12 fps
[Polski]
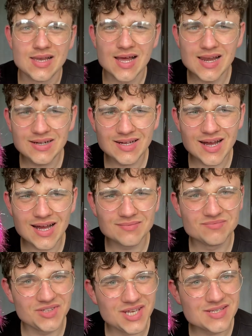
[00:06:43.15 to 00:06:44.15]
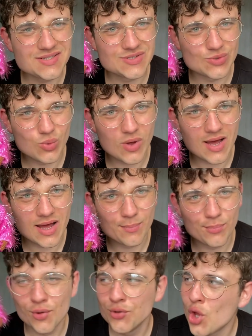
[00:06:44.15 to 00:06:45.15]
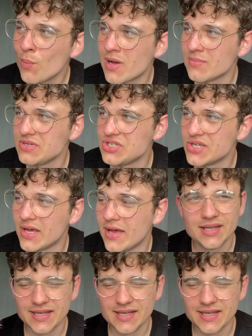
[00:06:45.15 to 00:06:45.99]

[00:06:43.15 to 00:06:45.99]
Lalka nie zła, podoba mi się.